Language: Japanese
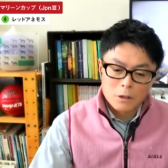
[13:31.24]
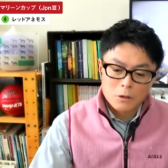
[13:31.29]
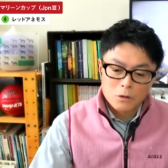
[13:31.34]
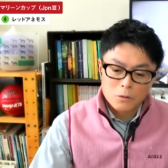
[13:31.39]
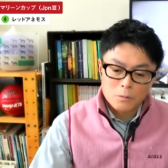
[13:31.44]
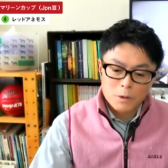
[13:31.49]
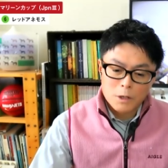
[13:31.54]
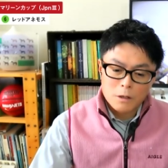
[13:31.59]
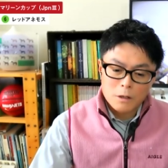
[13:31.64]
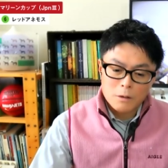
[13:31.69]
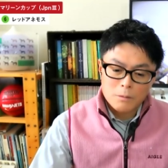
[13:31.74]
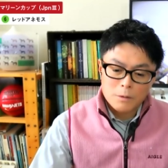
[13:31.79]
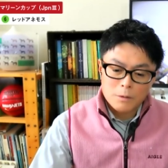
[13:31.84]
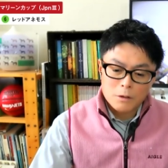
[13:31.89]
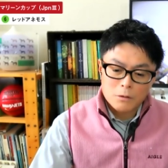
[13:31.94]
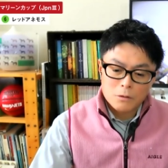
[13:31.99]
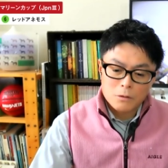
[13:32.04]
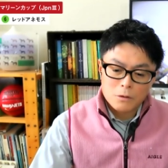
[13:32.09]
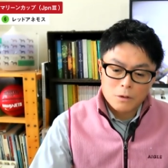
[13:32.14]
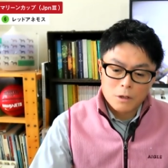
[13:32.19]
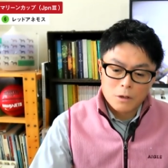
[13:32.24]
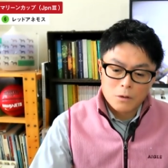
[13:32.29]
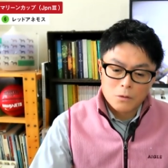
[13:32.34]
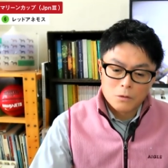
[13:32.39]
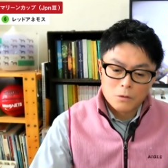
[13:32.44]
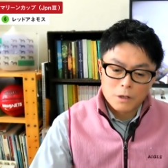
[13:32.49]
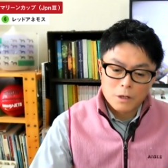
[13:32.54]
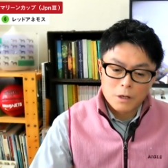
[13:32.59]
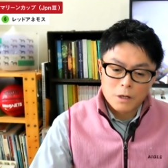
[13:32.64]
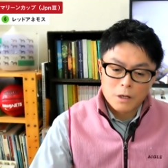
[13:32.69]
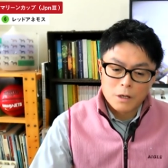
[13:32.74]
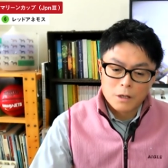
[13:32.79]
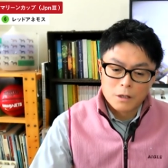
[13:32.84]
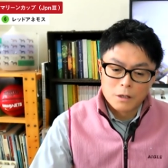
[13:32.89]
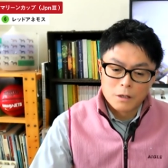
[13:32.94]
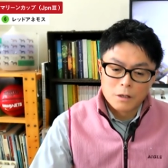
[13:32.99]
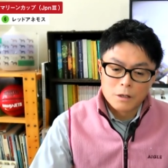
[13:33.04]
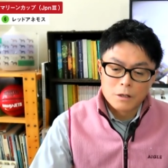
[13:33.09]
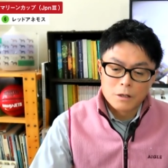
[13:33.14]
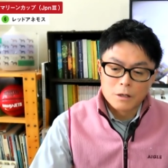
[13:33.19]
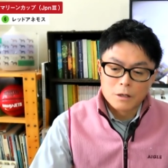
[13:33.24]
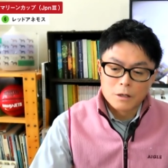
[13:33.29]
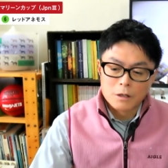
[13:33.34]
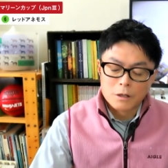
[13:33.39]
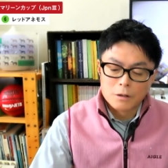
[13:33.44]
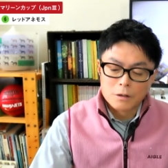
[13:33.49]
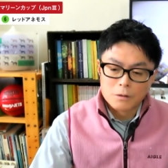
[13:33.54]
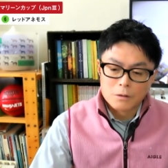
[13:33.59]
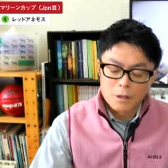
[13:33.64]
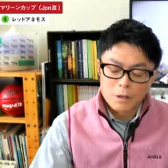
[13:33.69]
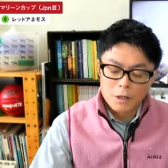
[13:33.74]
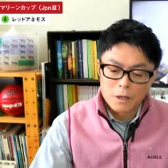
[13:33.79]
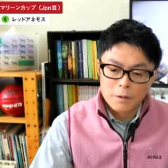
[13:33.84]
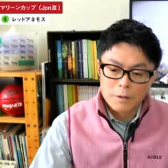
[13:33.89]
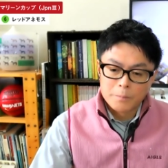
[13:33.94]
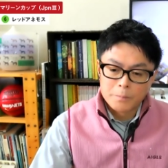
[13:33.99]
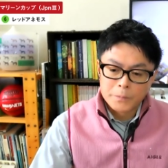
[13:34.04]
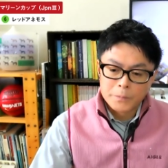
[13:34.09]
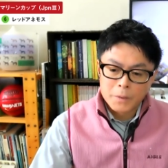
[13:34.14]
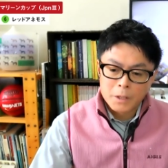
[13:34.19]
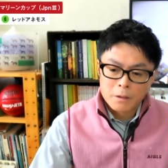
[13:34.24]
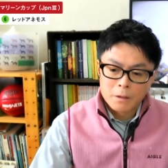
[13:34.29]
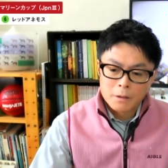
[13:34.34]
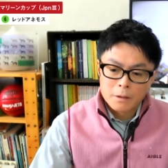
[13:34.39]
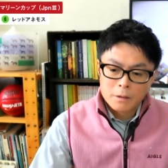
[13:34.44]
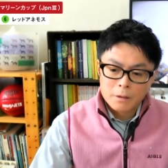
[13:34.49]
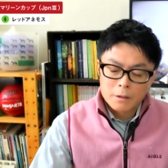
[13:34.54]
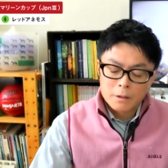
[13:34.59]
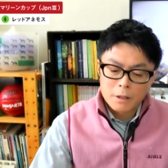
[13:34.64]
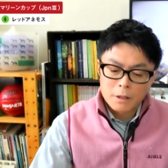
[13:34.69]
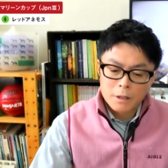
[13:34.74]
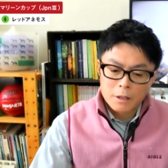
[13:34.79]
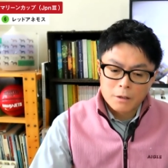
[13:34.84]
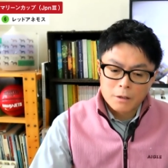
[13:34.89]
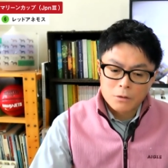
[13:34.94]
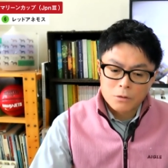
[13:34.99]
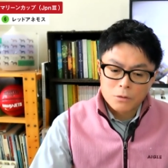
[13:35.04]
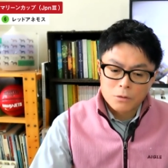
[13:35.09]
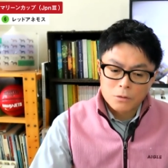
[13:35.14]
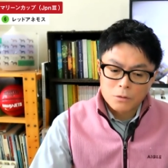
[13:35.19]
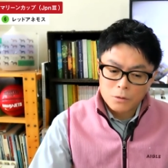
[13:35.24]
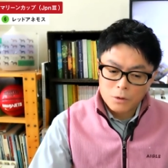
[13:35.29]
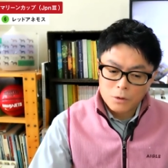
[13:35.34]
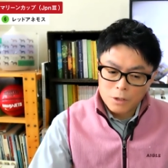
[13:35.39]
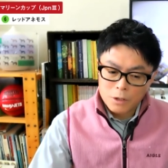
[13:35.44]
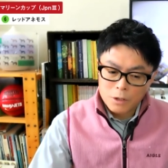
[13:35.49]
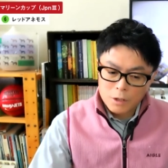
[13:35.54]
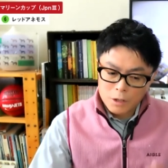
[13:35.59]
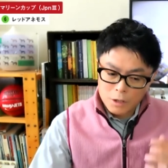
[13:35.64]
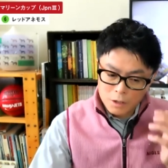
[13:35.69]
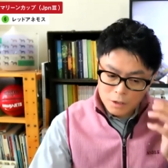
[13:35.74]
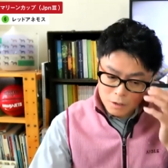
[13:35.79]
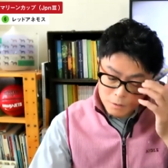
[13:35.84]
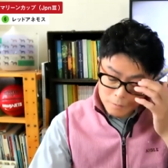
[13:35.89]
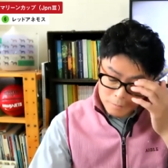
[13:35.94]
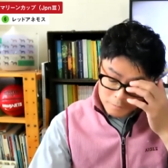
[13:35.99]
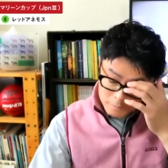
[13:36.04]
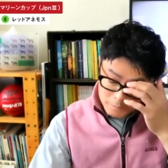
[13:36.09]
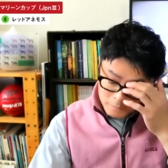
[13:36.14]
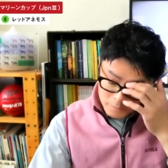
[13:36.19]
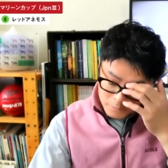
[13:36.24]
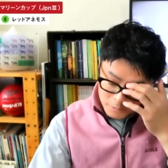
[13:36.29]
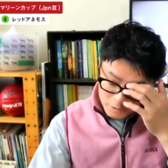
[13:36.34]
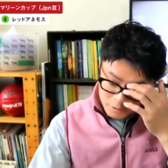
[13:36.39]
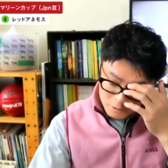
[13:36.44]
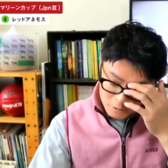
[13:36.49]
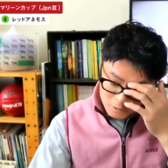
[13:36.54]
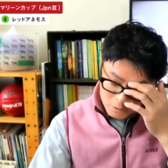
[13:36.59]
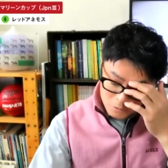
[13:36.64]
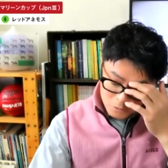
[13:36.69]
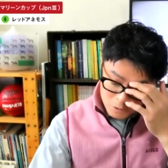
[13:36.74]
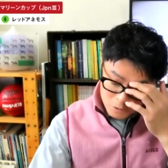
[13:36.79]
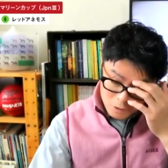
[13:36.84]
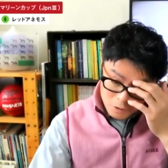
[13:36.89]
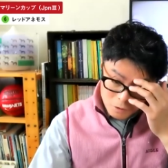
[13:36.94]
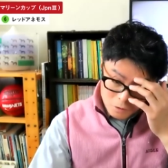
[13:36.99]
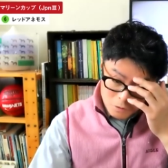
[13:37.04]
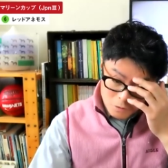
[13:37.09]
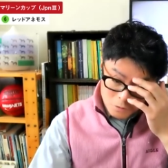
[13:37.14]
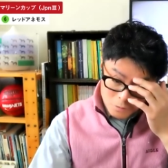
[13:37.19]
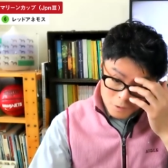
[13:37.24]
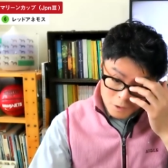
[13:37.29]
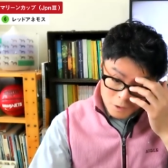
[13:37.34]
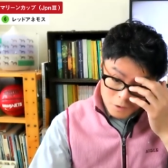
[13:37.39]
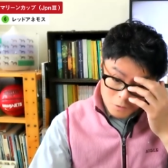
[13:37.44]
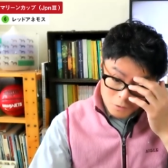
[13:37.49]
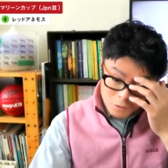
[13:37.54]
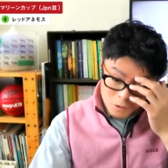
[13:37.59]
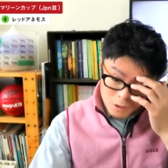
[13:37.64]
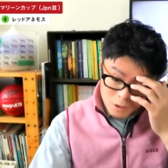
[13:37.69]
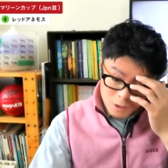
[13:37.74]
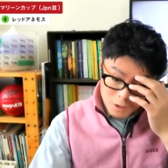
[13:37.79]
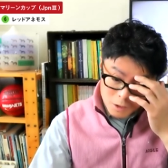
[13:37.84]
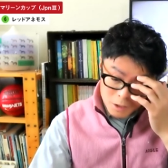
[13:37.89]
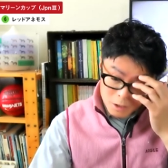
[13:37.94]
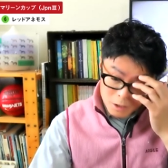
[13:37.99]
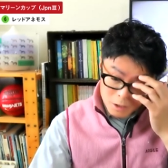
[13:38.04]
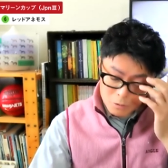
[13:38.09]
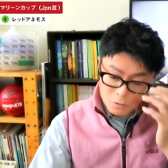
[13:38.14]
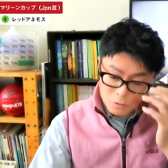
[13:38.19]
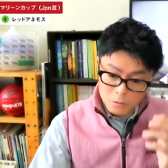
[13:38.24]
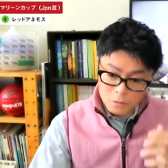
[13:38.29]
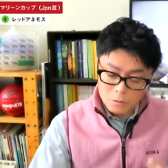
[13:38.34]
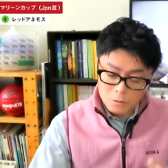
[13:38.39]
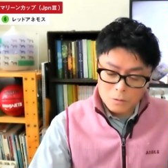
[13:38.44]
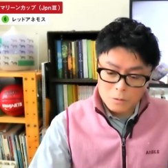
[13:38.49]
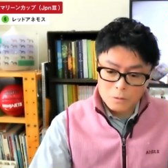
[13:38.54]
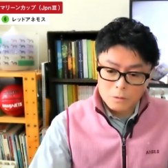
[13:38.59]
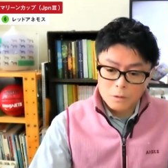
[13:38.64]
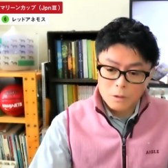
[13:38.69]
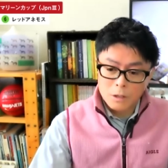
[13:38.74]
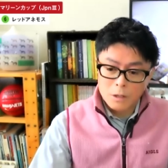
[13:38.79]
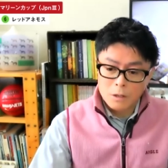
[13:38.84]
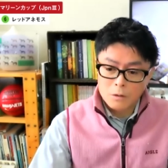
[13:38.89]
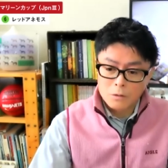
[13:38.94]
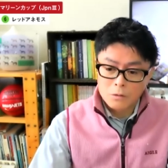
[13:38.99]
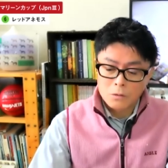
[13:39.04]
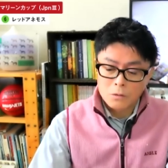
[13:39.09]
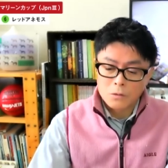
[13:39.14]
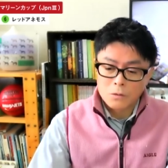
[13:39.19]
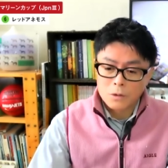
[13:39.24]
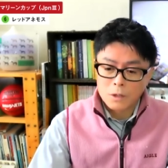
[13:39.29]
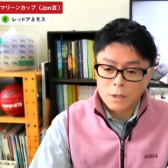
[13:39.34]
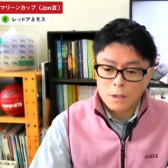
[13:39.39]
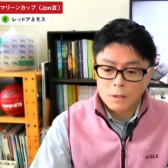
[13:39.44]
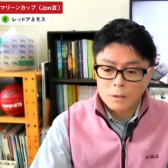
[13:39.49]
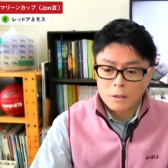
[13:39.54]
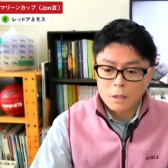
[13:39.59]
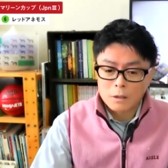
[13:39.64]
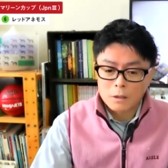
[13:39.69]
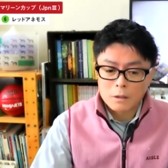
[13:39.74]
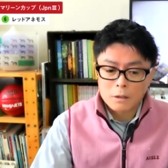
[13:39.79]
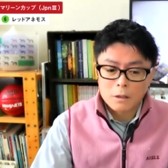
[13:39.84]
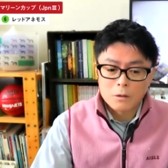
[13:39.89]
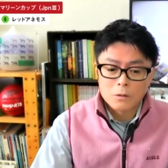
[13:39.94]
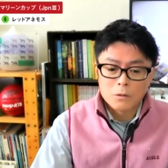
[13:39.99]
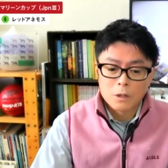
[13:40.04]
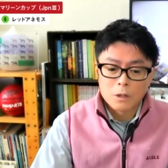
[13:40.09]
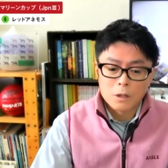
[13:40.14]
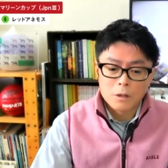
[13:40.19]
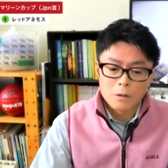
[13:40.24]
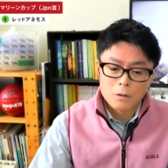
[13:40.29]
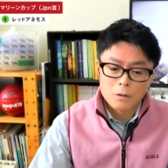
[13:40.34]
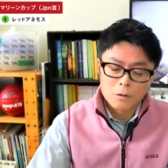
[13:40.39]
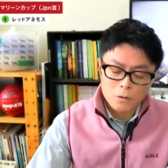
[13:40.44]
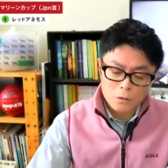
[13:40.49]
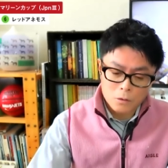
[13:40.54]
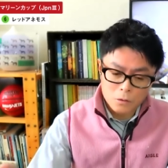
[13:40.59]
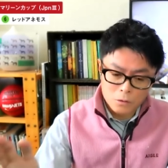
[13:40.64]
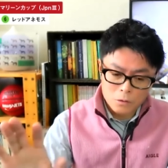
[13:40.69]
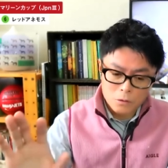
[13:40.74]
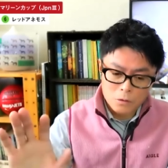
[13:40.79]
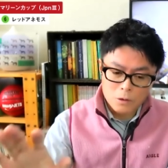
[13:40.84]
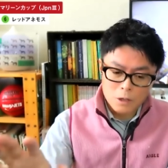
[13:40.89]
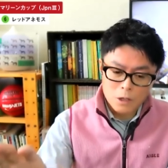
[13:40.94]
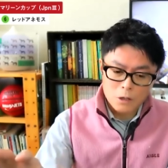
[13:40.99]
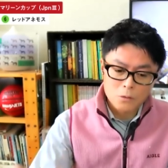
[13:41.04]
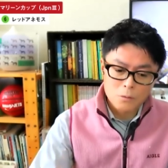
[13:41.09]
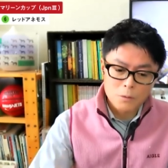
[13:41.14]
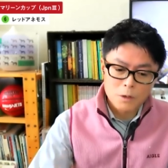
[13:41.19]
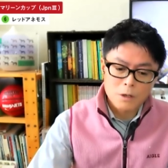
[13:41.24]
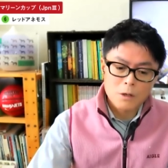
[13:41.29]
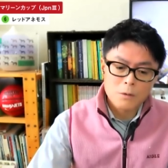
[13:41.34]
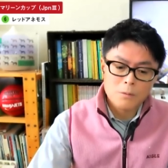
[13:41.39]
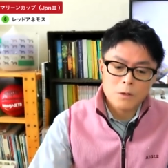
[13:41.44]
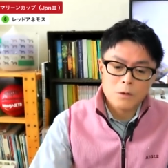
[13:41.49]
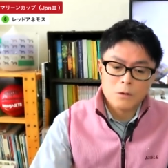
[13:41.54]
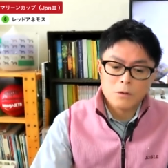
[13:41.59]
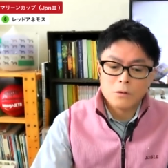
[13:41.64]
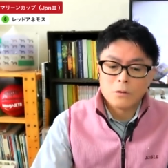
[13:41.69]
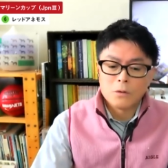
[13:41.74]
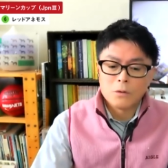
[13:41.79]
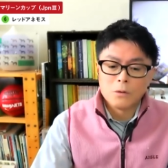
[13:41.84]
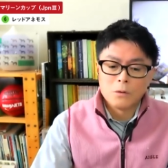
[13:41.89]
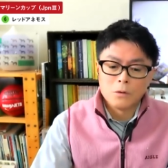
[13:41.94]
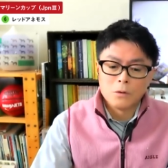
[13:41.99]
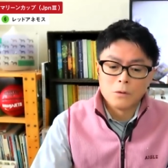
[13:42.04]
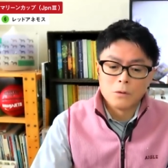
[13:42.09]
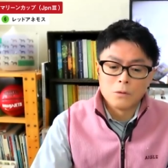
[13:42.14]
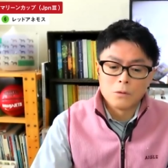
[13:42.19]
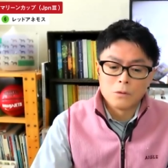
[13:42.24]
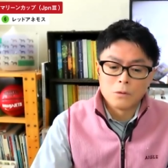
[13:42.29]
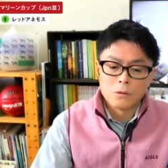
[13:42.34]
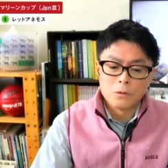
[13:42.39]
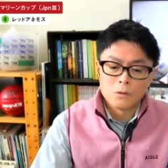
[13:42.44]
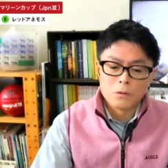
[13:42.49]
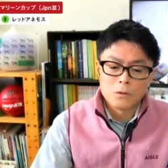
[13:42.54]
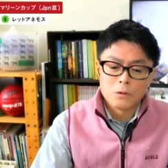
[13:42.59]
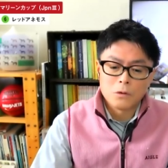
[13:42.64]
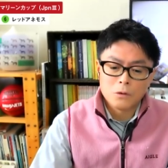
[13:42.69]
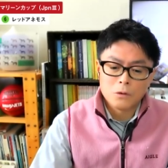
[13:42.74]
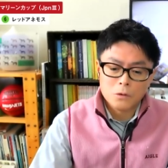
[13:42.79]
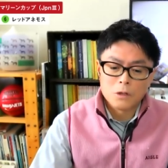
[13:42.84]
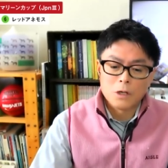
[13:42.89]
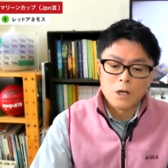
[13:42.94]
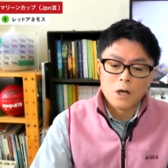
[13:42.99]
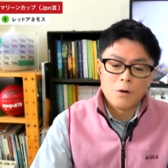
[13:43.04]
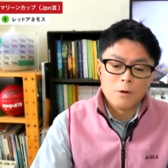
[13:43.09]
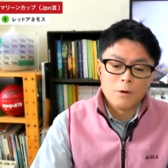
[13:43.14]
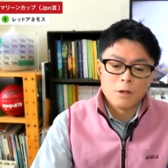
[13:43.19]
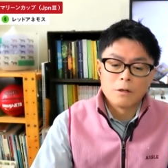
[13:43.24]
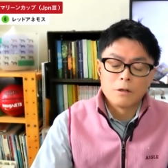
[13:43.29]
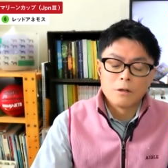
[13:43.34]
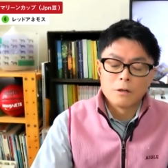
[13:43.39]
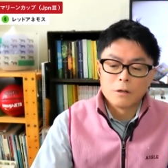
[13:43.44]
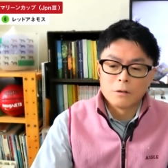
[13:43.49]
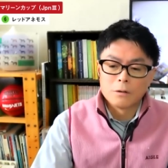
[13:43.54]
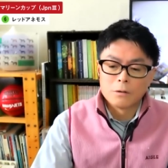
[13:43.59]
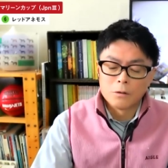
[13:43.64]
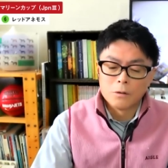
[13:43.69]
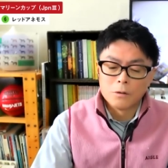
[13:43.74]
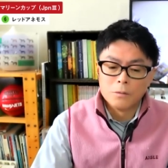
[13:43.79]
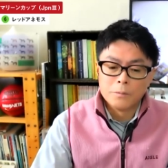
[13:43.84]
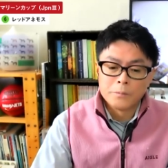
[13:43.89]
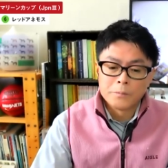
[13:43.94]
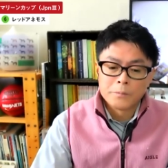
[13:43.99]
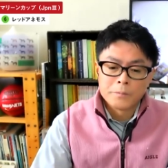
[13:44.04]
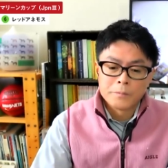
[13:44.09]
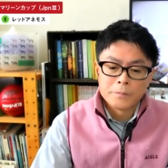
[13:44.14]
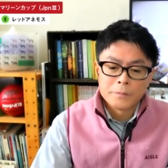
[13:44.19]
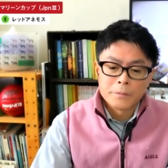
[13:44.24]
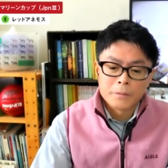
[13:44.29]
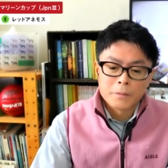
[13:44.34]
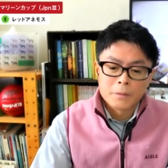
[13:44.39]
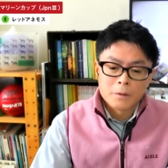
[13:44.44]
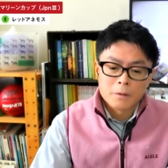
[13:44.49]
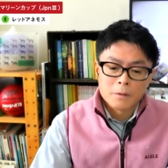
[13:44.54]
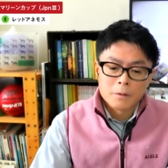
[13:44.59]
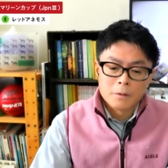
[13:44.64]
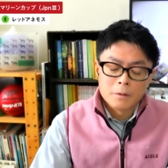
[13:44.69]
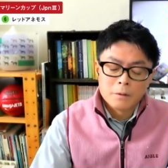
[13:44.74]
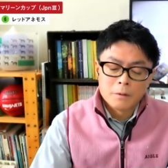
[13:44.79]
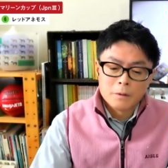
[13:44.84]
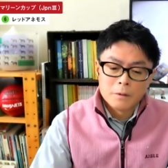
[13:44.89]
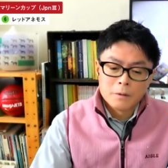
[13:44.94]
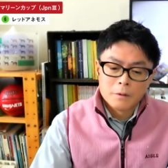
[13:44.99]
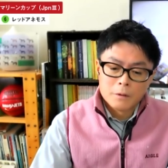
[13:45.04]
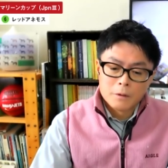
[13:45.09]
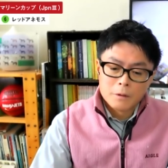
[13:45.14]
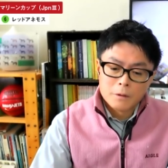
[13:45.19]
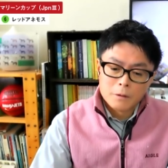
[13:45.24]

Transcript: ドマイヤ・ビルゴが大阪杯出たじゃないですか。はい、だからその時に、1周前追い切りの映像があったので、ちょうどそのアドマイヤ・ビルゴの外に合わせてたんですよ。うん、